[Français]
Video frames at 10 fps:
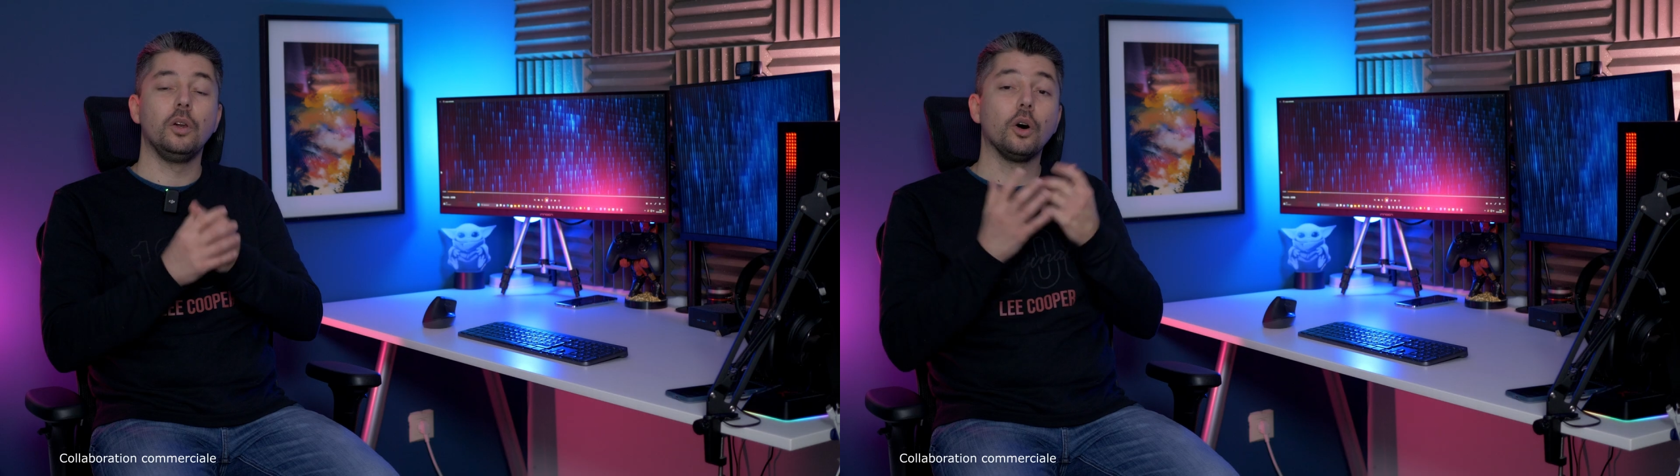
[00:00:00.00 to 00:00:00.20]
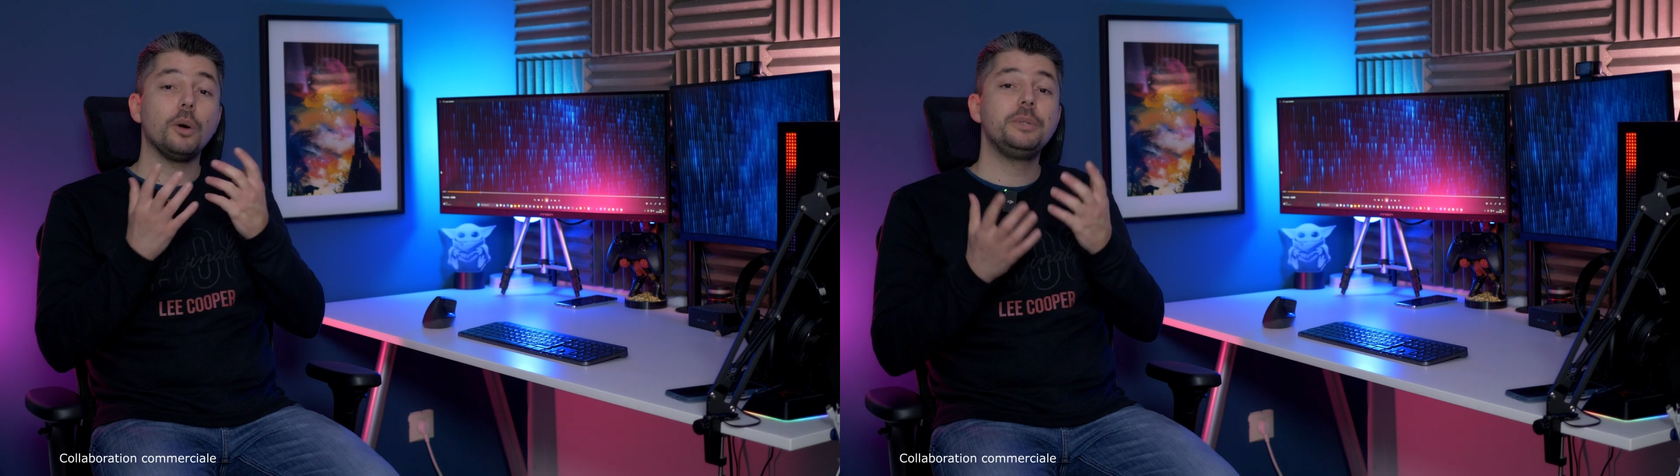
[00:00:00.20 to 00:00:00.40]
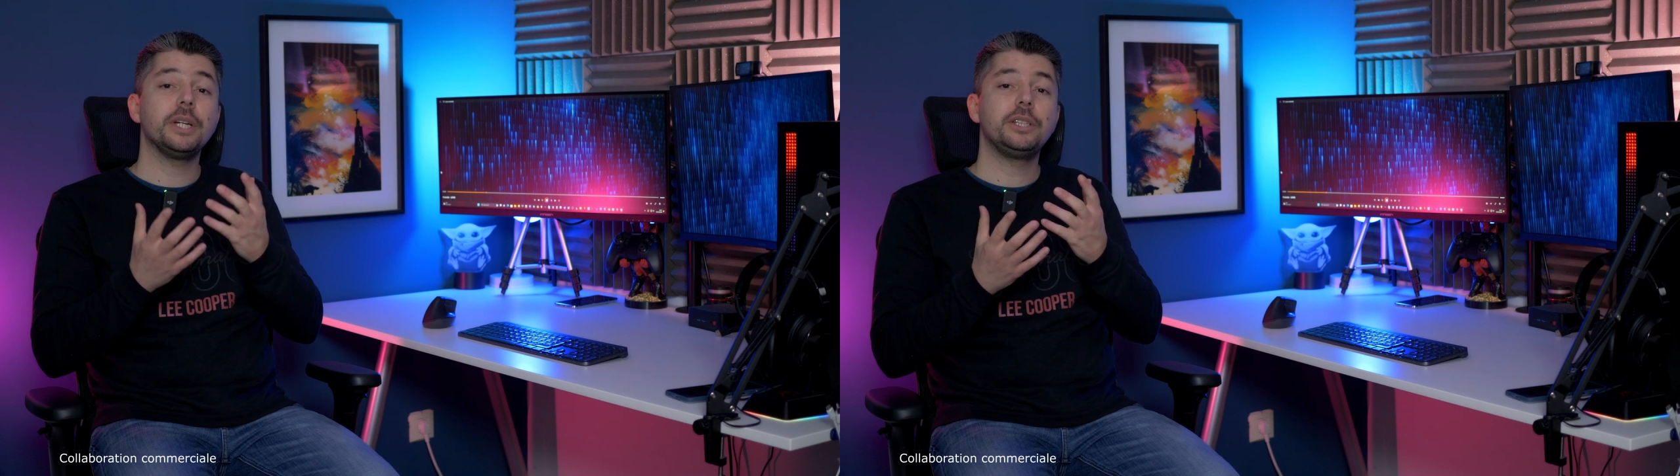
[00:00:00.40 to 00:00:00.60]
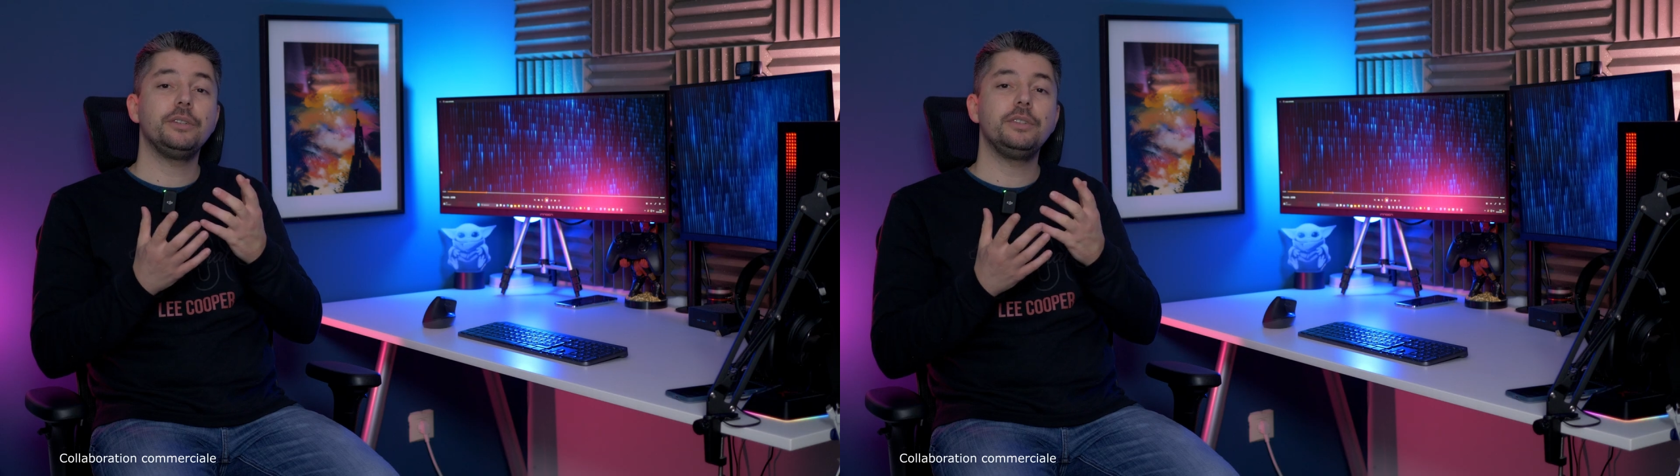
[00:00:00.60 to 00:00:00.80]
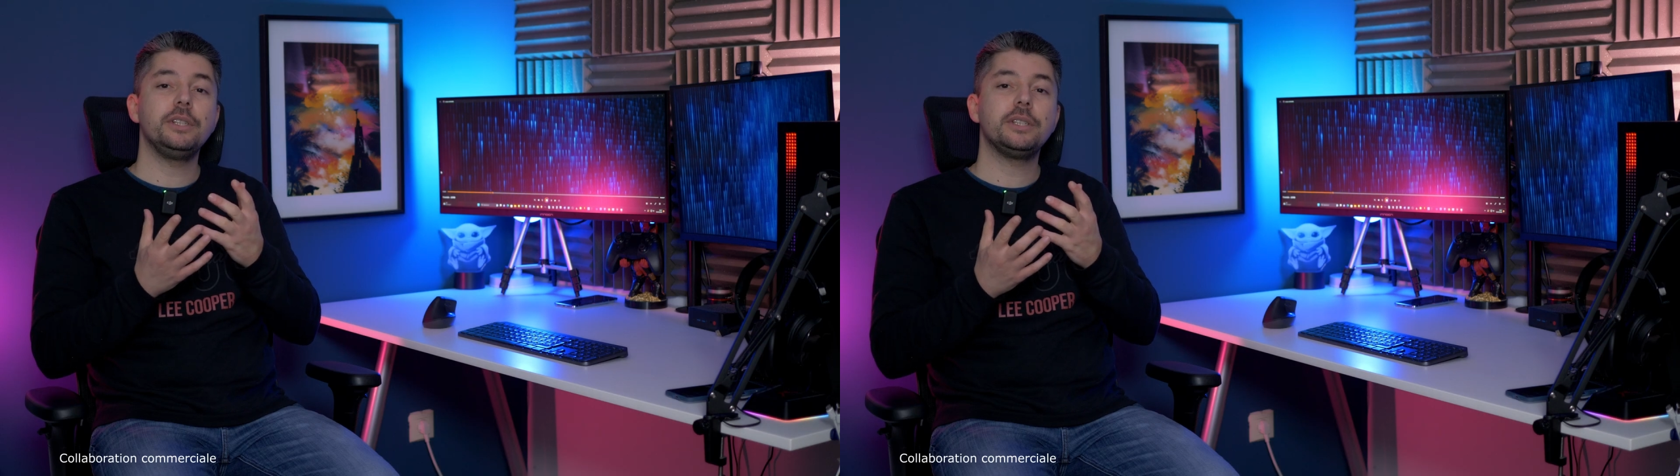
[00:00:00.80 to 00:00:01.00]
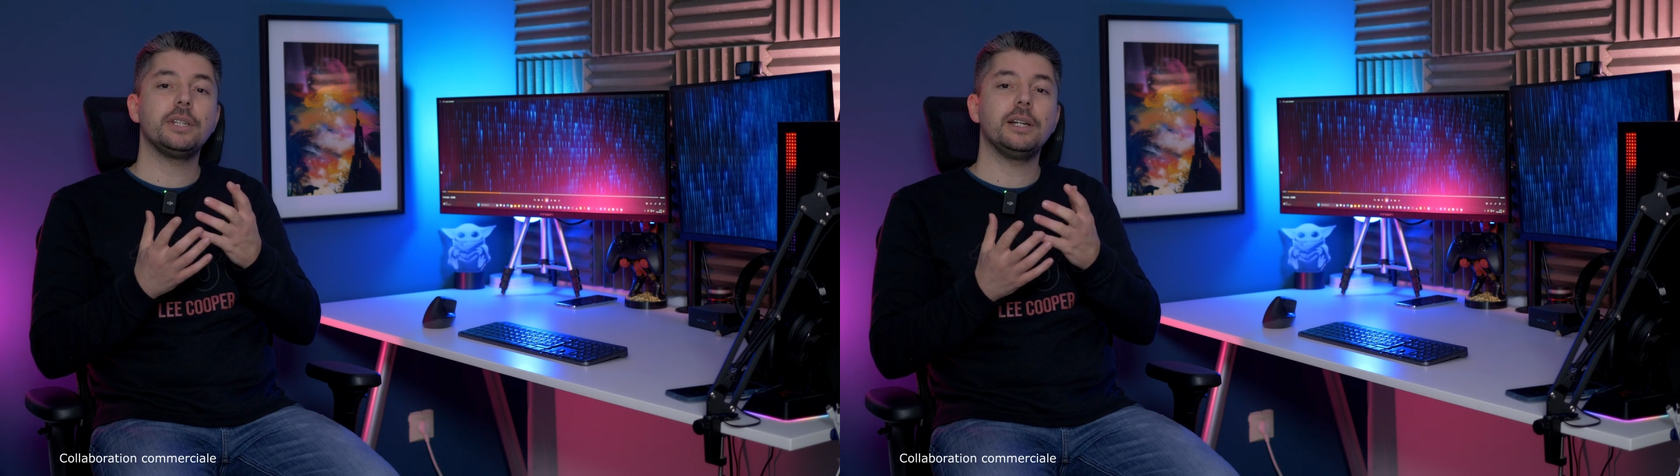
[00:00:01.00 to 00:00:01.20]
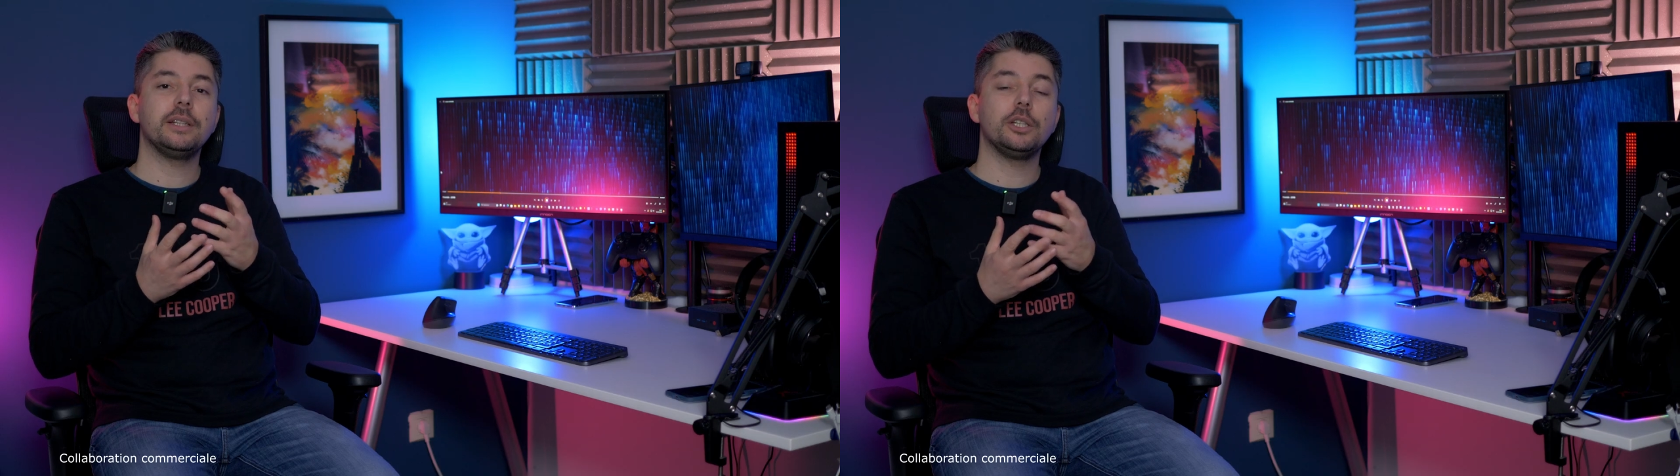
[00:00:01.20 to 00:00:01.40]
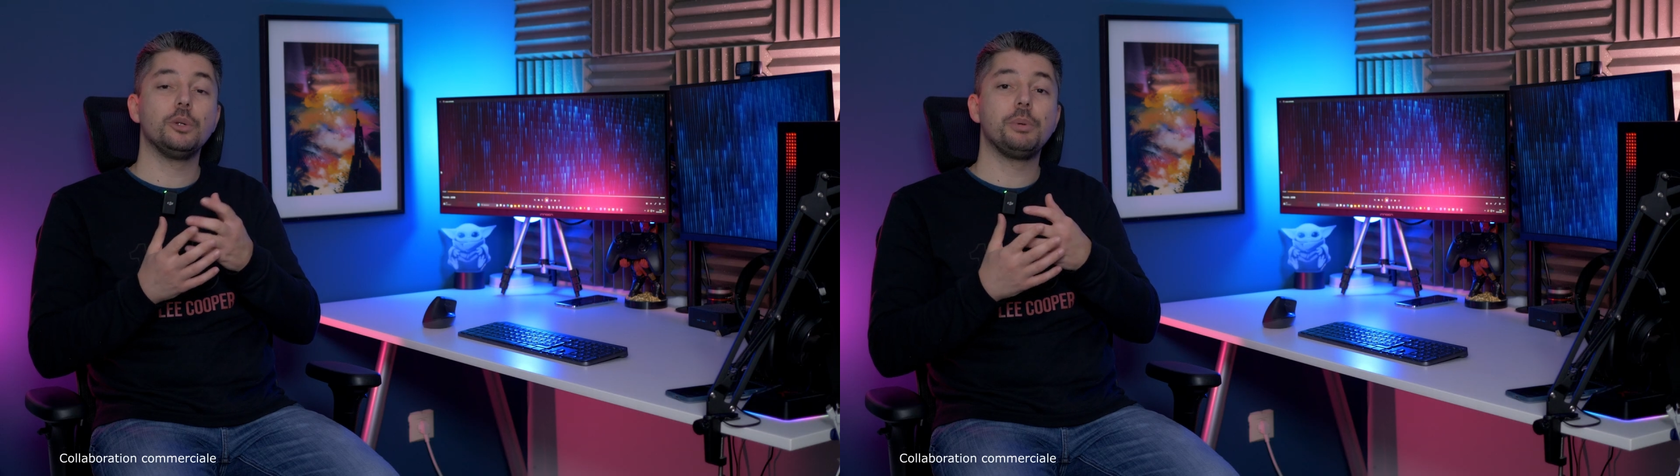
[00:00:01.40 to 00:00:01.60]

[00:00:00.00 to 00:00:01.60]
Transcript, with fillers: Leur objectif initial était de